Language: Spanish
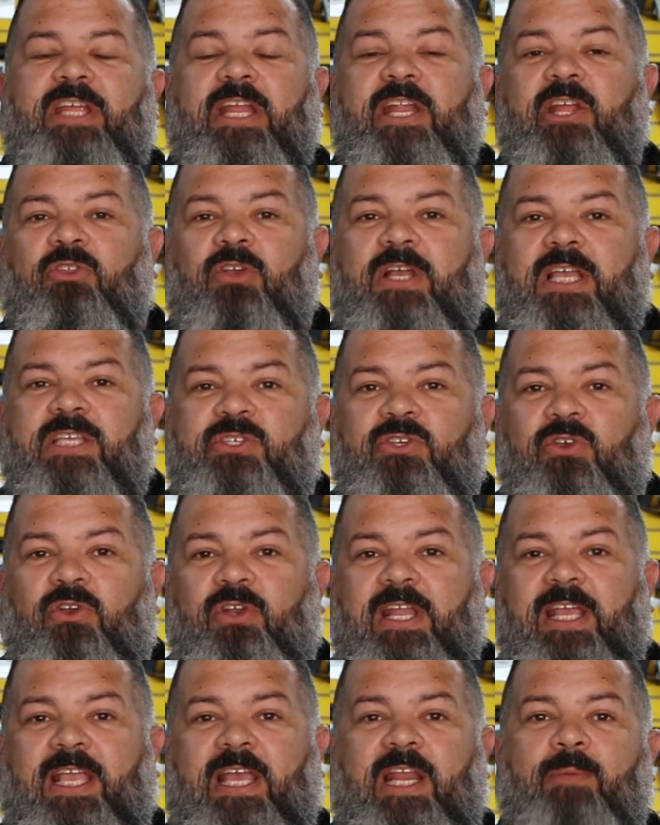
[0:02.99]
y en esta
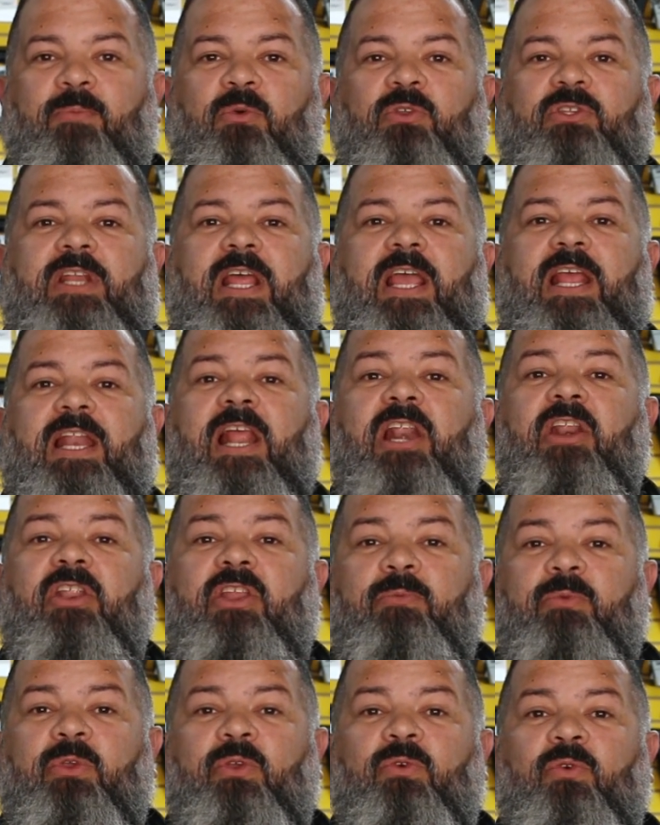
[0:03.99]
ocasión le queremos traer el
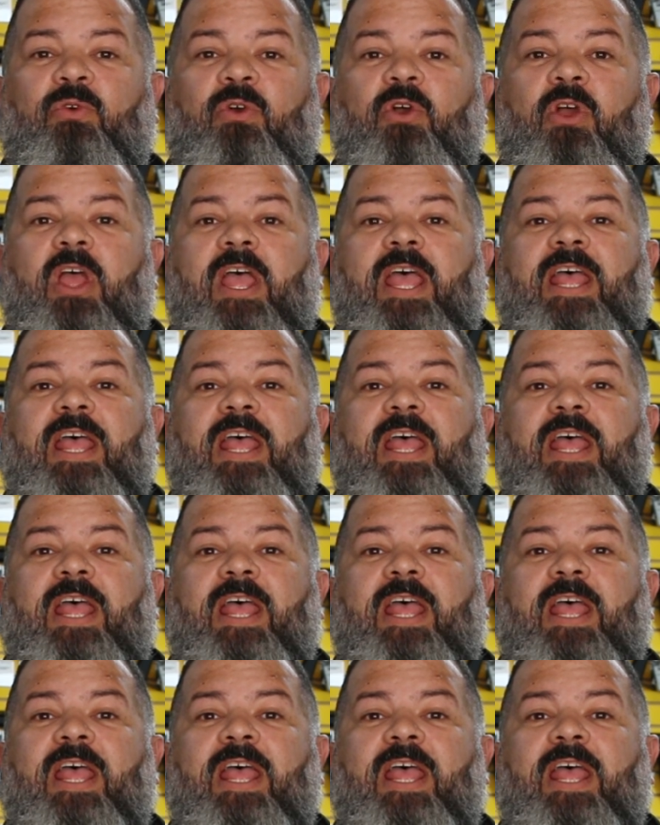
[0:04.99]
review